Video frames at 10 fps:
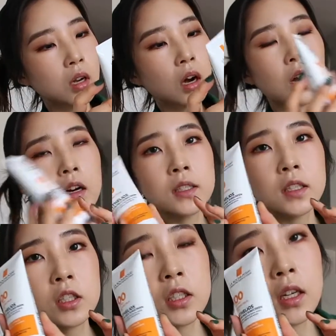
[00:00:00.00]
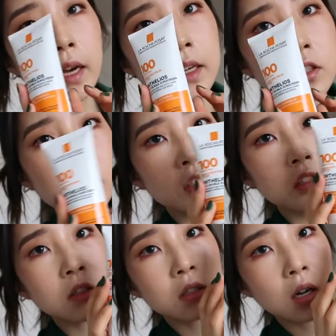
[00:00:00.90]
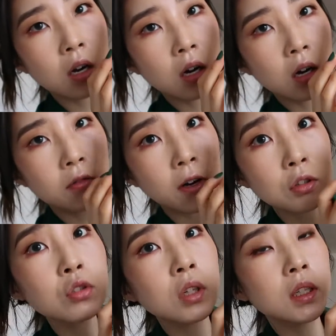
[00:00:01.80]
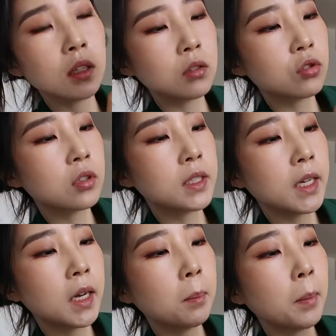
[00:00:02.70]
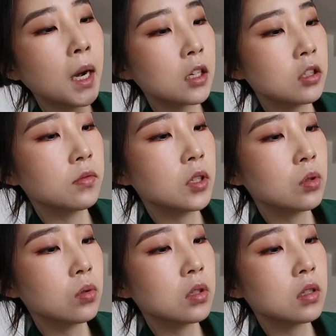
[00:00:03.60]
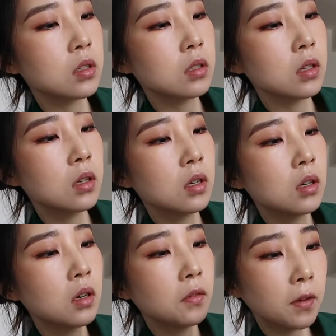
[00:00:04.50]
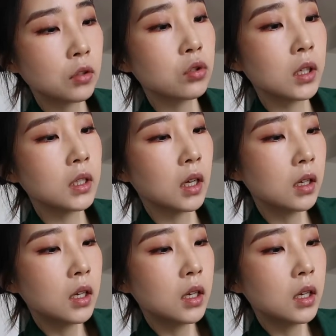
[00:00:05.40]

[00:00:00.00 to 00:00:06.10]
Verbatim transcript: 哦，而且这个还是呃防水的，就是前八分钟是防水的，